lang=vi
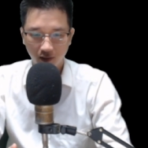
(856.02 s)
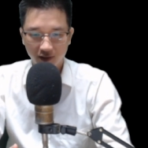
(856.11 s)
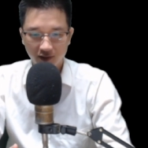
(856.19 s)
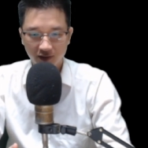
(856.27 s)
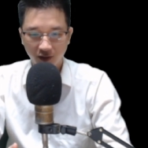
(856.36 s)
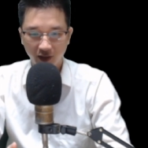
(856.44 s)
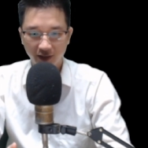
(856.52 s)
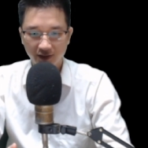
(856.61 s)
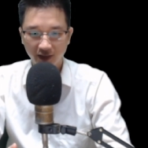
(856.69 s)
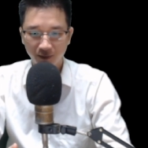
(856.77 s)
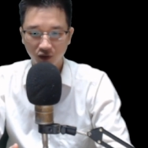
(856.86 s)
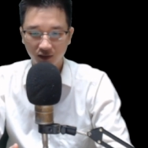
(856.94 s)
Sau khi
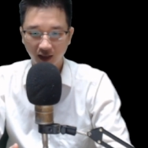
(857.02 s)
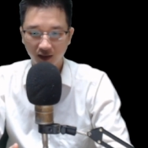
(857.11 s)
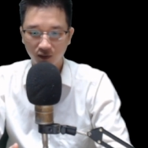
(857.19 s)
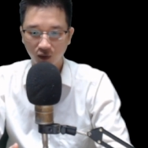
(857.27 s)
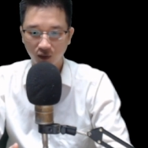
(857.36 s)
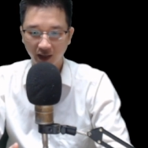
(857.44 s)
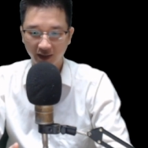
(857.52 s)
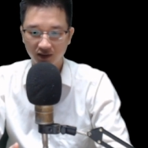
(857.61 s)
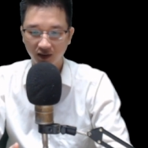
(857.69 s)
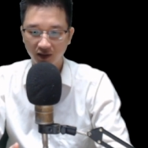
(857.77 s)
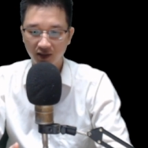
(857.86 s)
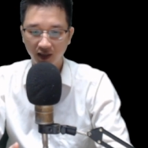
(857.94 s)
chết bọn ta không đủ cảnh
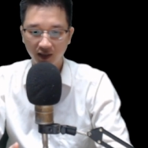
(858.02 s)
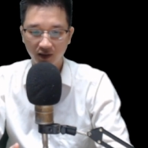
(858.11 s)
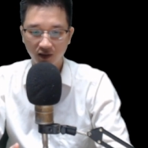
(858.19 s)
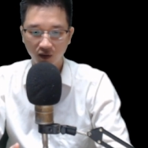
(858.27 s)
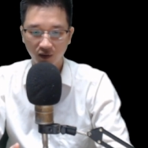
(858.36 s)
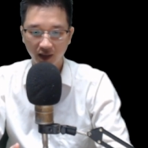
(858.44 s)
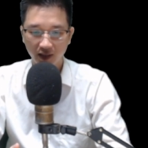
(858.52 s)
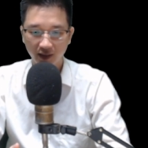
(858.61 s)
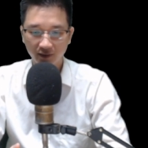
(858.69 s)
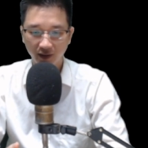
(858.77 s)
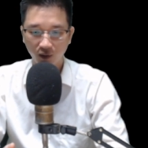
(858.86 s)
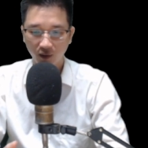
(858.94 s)
giới Nên linh hồn đã
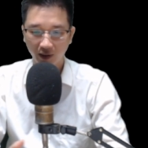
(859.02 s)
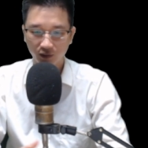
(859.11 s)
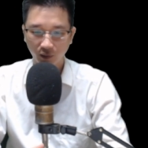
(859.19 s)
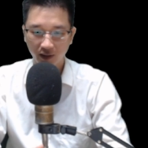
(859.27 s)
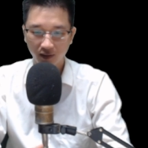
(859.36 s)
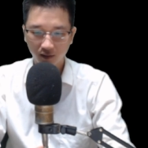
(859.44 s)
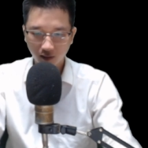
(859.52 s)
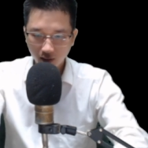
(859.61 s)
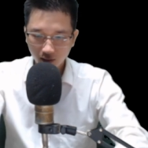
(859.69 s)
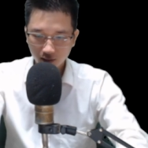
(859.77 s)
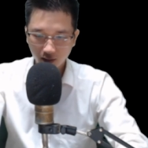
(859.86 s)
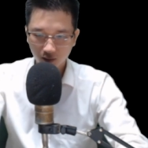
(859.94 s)
đến tiểu hoàng tuyền
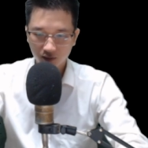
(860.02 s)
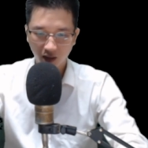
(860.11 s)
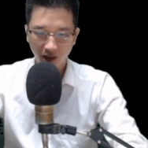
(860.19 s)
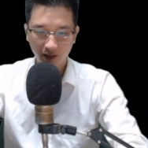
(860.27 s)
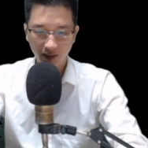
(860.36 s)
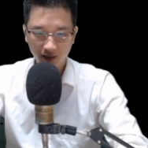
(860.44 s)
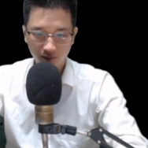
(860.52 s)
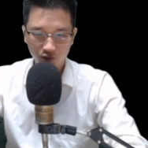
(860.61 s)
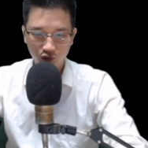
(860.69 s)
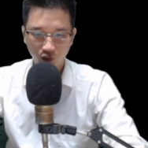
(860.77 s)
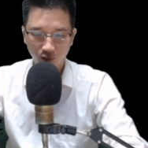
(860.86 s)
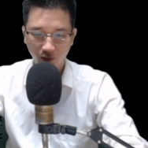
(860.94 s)
Đồng thời nghĩ thông
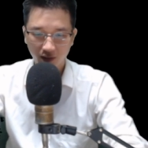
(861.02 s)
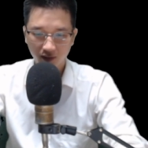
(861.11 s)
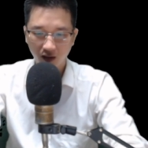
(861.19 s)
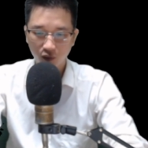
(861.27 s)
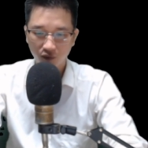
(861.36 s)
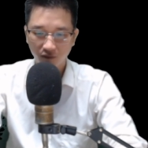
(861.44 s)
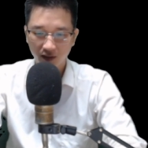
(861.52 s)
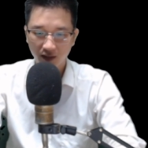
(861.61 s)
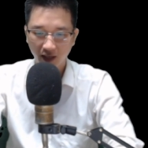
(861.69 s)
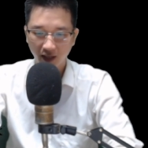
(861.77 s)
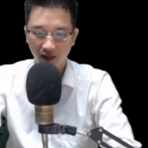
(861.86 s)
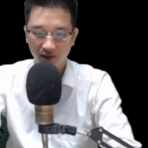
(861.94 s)
suốt nguyên cớ của vấn
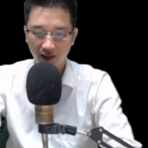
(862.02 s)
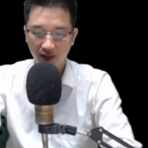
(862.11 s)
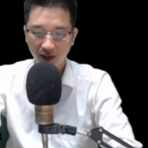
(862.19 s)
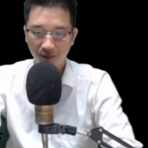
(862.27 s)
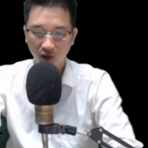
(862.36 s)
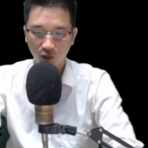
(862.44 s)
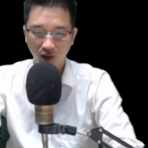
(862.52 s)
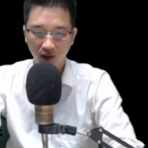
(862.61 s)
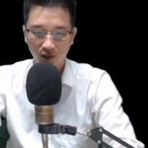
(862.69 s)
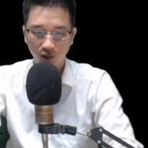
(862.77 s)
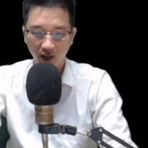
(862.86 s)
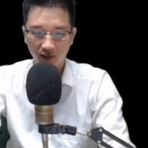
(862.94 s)
đề Nên đã bỏ qua
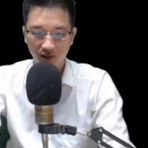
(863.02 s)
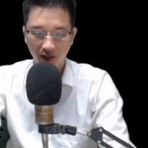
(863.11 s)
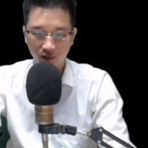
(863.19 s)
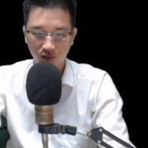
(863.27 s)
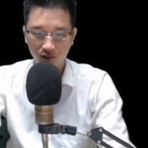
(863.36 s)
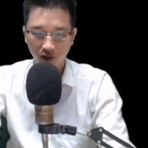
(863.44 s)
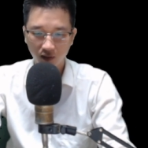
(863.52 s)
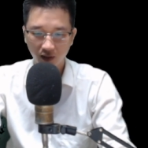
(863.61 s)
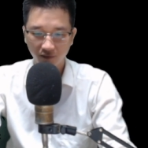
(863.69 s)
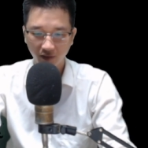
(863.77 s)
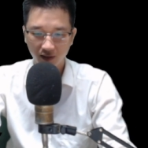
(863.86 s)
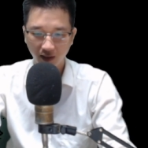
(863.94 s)
thù hận để cùng nỗ
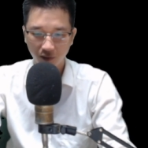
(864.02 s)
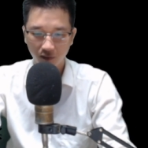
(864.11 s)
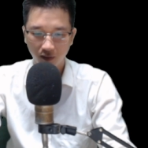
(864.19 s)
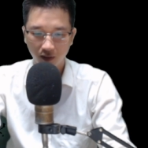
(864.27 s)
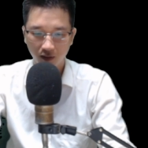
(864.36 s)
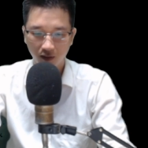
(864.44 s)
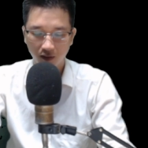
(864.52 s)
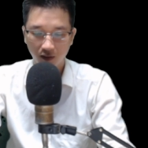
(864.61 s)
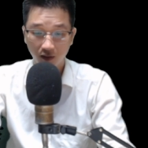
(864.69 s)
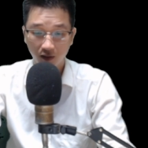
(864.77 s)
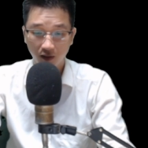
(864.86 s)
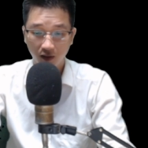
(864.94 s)
lực với nhau
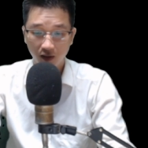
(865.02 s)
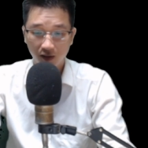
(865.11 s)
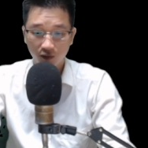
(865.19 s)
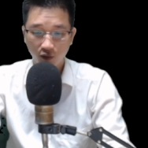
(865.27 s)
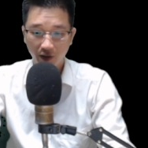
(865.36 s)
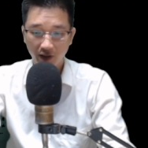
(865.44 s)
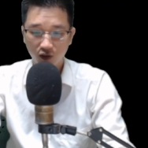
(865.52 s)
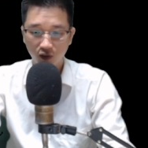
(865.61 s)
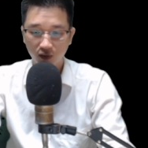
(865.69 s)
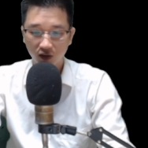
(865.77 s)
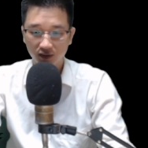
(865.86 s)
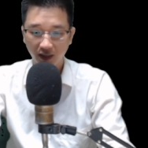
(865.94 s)
Cuối
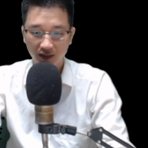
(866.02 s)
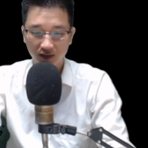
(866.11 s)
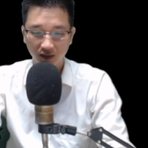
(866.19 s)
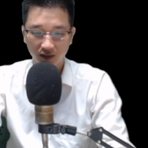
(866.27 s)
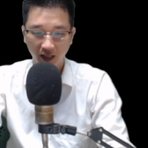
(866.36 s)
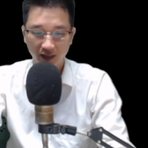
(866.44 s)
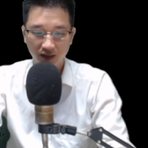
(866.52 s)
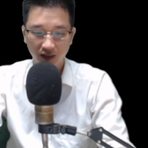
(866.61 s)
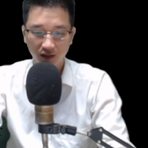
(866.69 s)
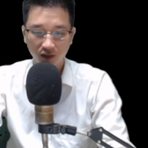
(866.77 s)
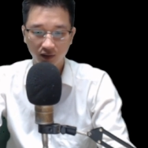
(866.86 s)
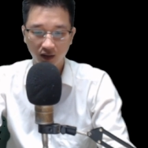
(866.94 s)
cùng bọn ta đã trở thành trí
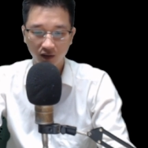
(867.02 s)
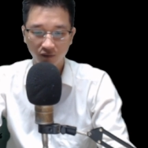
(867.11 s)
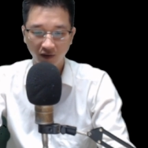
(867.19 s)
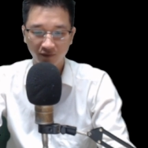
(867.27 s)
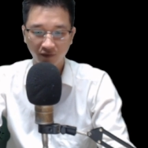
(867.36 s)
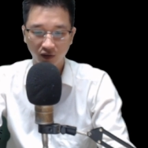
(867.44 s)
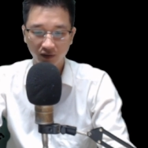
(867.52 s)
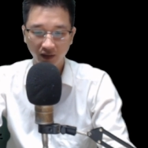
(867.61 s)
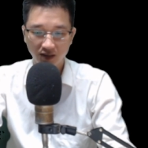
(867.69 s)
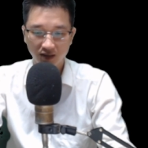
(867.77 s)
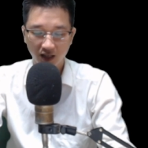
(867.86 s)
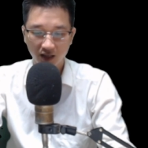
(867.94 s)
tôn cửu văn và có
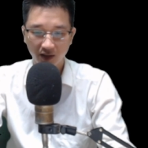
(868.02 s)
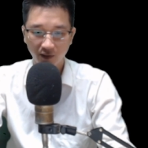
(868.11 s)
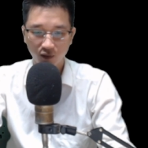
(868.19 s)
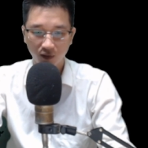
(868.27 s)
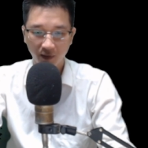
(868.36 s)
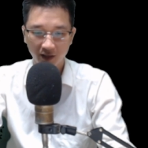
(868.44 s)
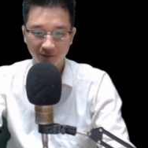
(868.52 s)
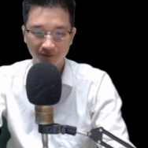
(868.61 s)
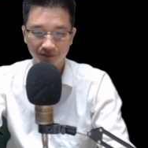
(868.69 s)
thành trì riêng của mình.